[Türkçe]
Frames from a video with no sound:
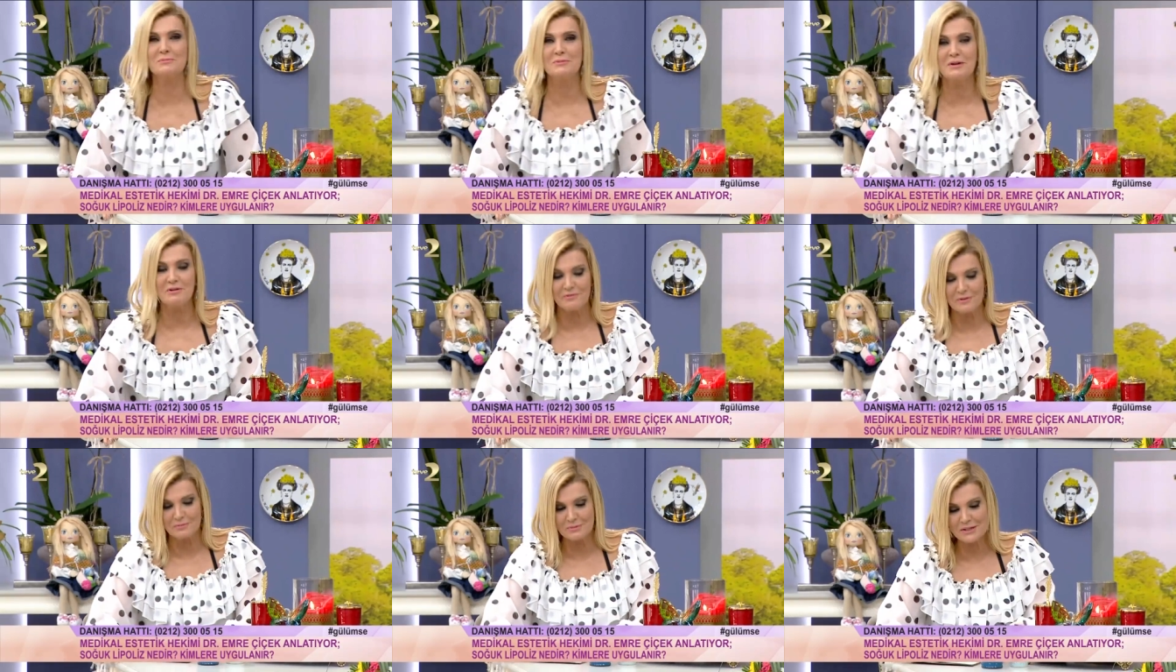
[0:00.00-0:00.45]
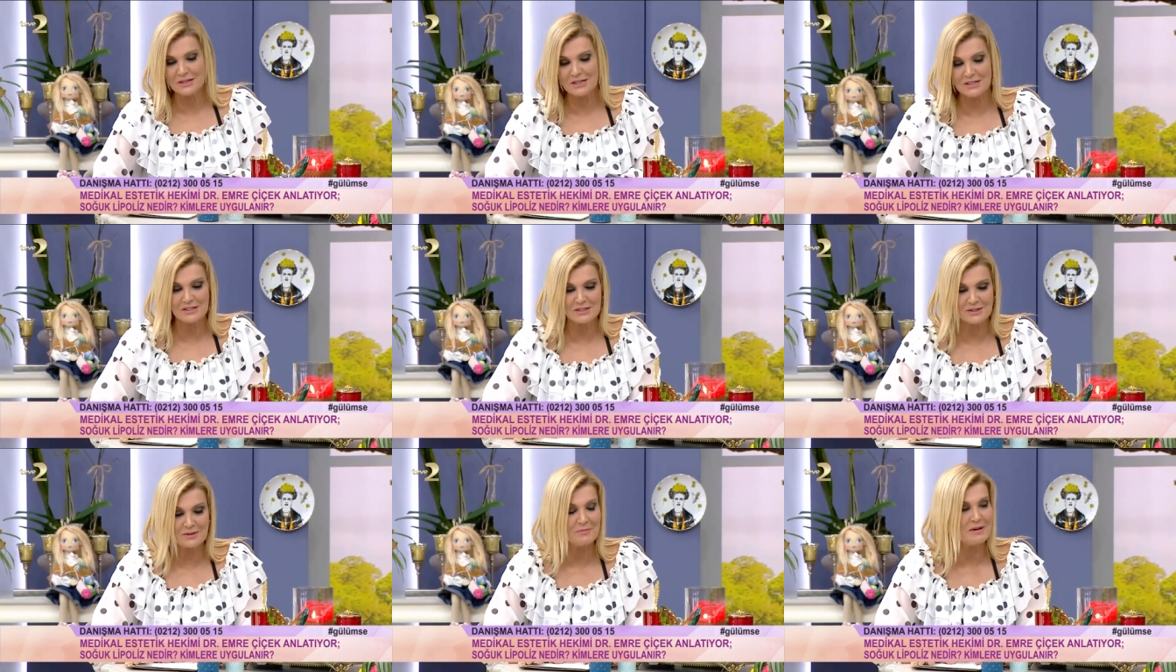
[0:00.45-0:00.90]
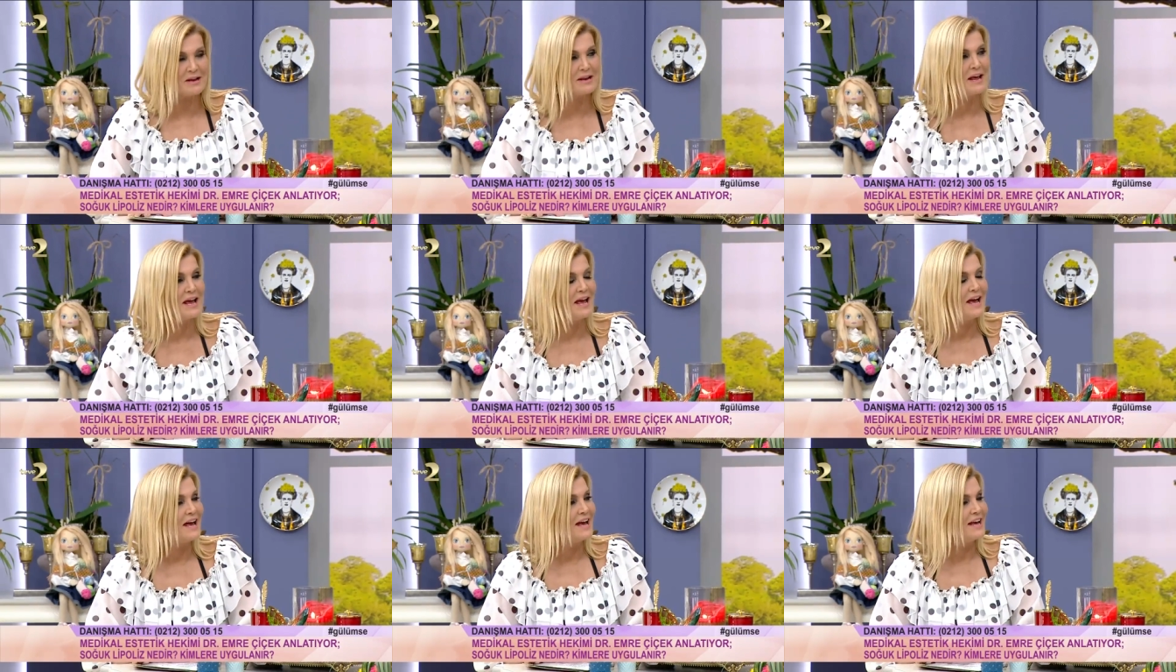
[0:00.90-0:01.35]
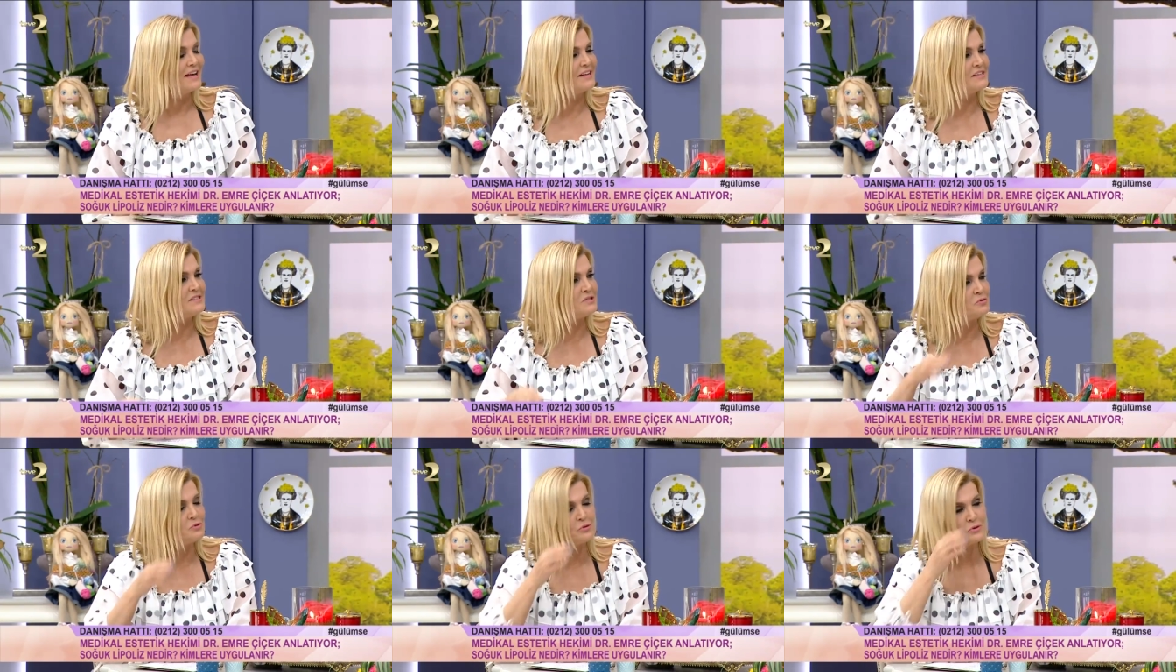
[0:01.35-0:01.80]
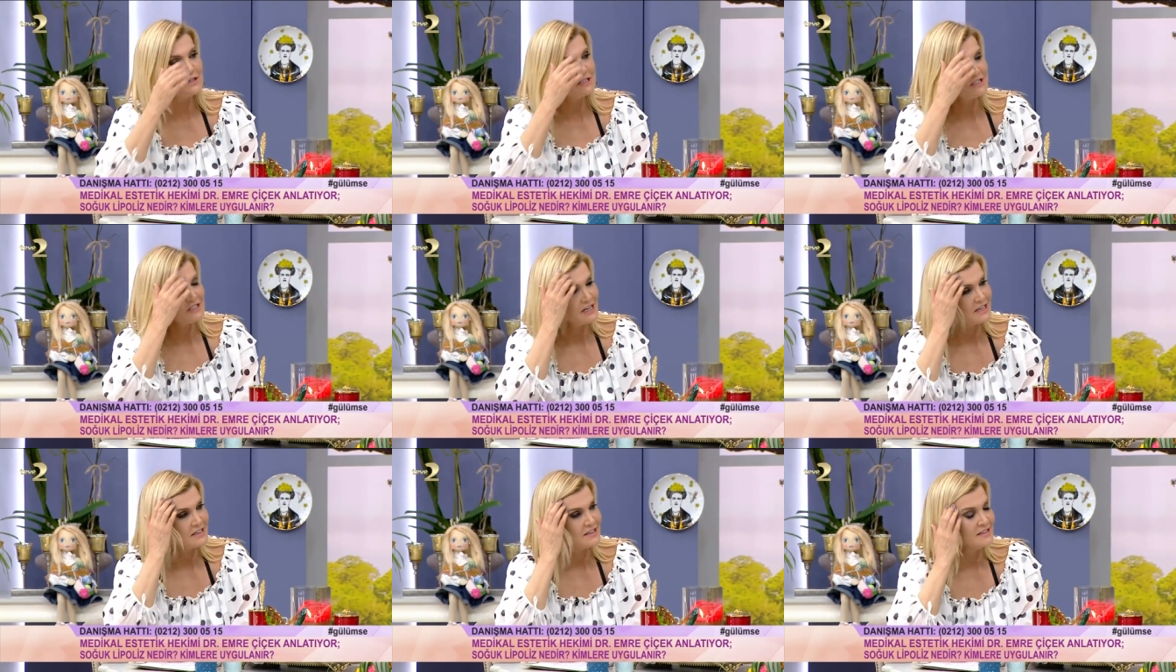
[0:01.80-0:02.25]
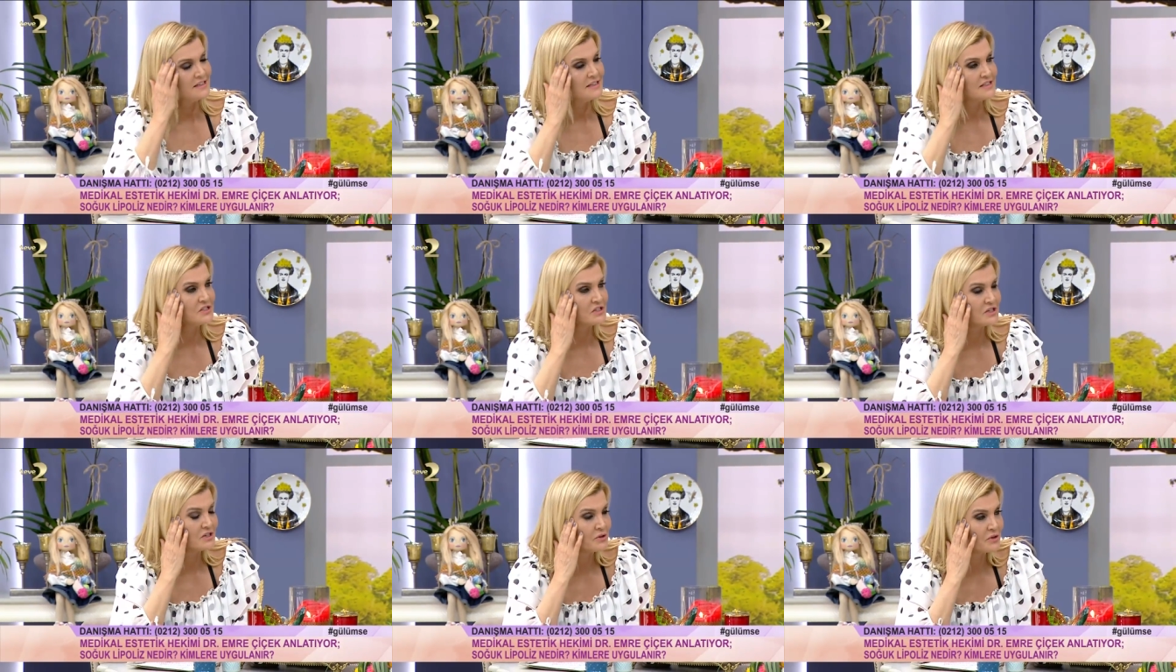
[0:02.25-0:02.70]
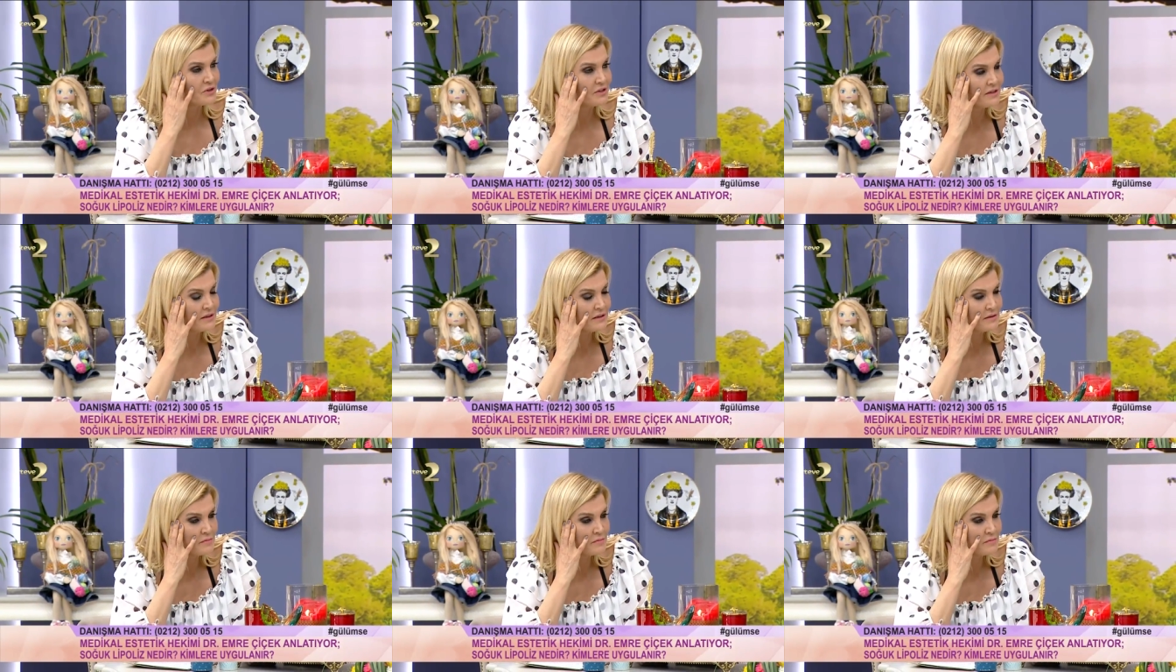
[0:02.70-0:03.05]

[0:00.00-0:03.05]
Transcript: kafamızı karıştırmayın. E nasıl tuğla şeklinde çıkıyor? Çünkü diye?